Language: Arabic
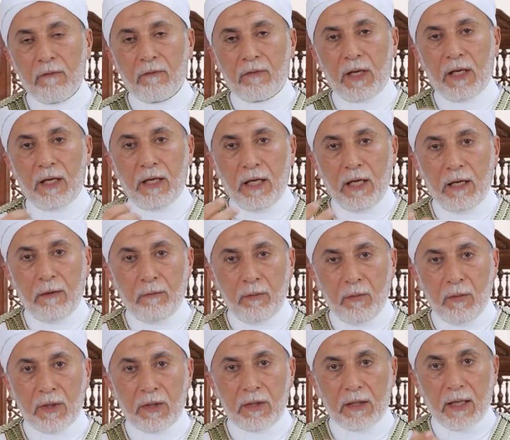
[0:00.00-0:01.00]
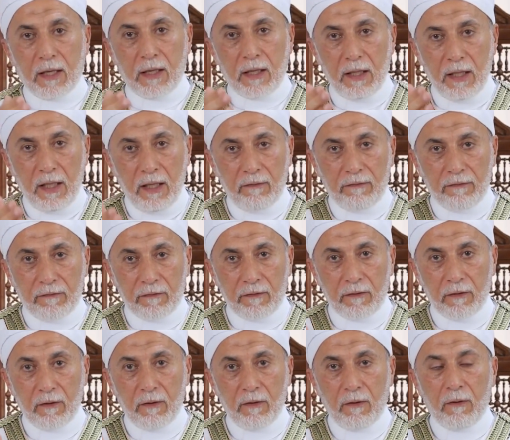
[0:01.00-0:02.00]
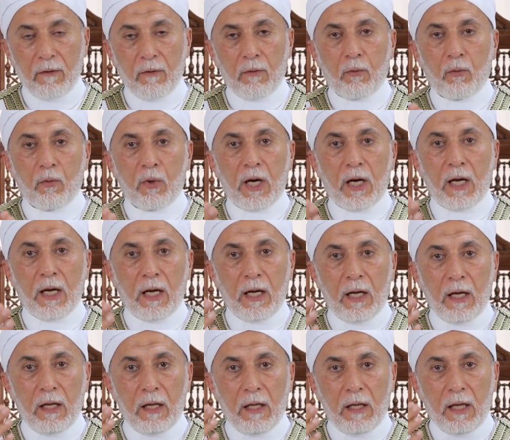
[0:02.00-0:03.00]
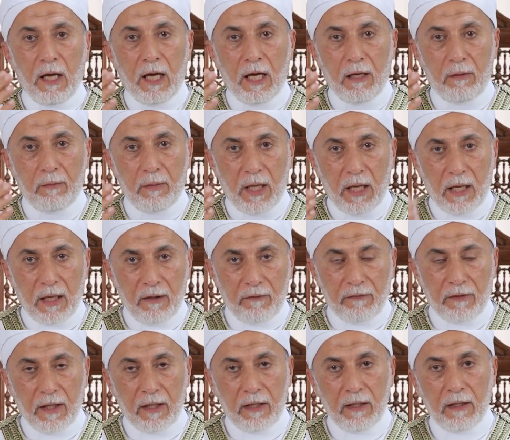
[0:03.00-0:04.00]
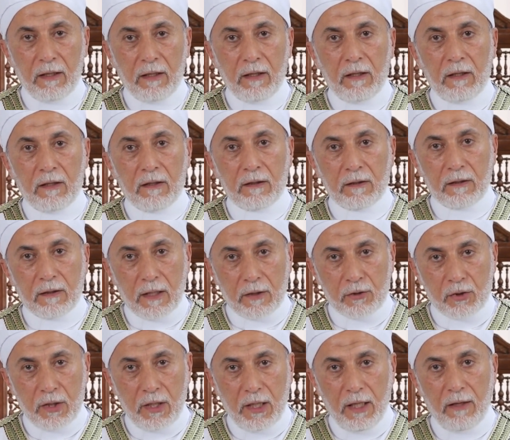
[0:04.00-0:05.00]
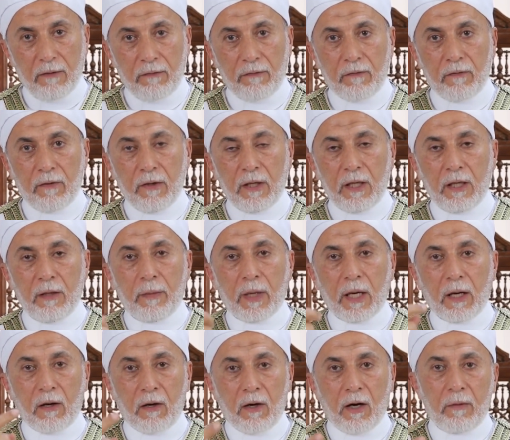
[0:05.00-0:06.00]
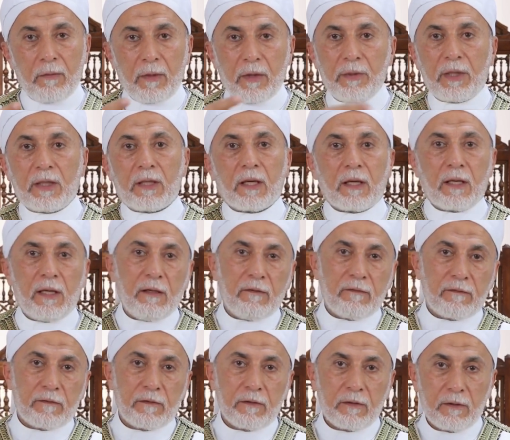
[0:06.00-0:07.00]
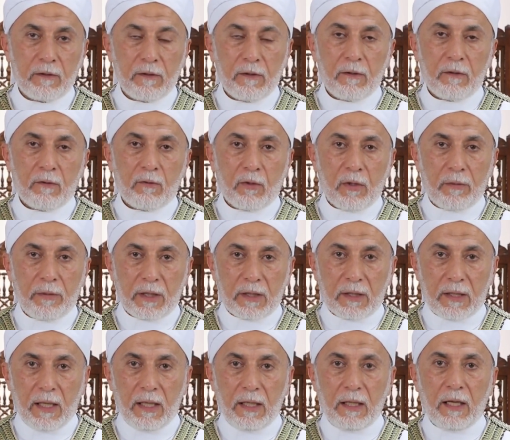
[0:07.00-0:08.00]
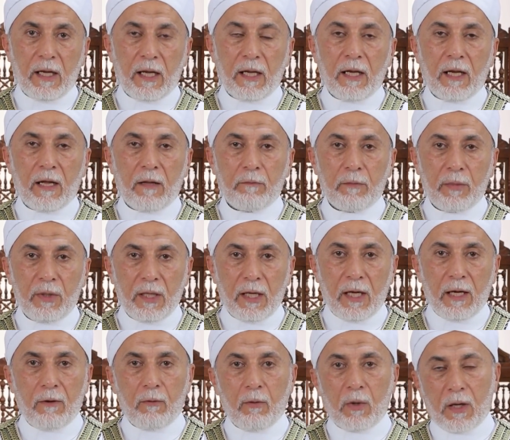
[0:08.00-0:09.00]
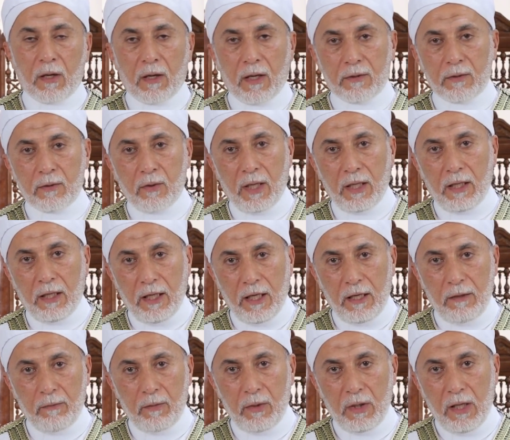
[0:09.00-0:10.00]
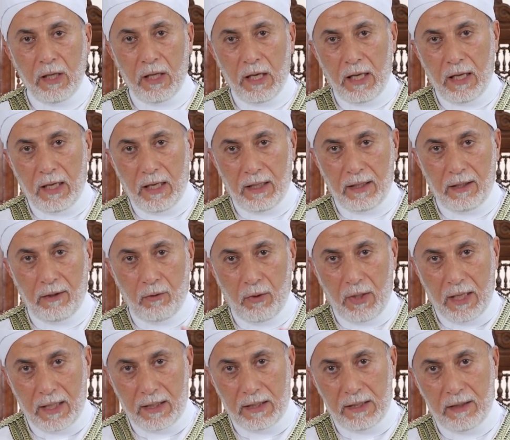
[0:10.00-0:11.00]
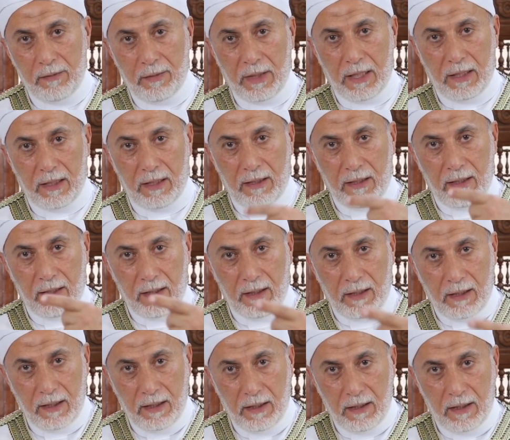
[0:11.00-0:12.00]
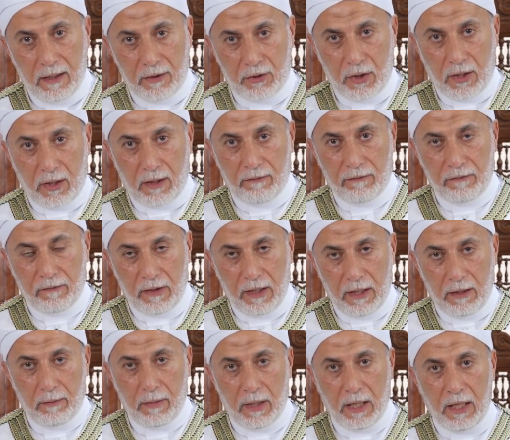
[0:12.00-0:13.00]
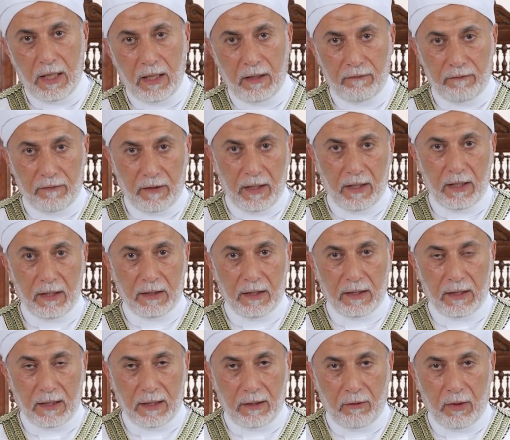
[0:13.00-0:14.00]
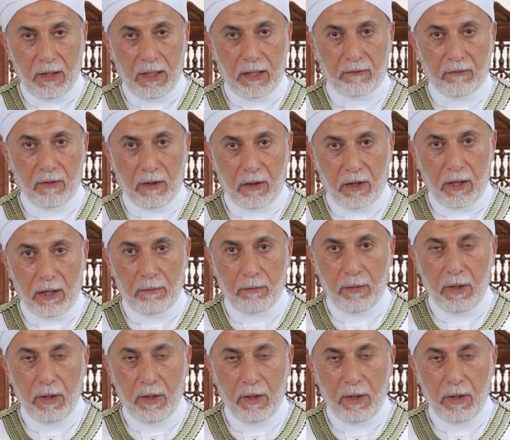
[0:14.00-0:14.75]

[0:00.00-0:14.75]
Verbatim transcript: فالعلم تكليف والمعرفة تشريف لمن قام بالتكليف وبالتالي الأنبياء ورثوا العلم الذي يؤدي بعد ذلك إلى شرف المعارف التي تتولد في القلب